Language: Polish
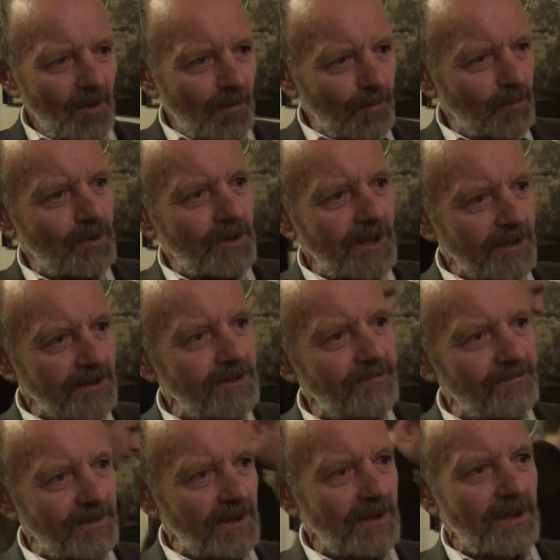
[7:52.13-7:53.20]

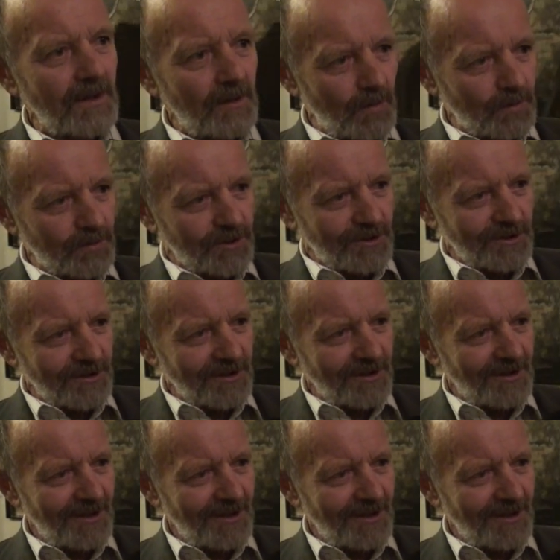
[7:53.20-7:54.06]
komunikatywna dla ludzi.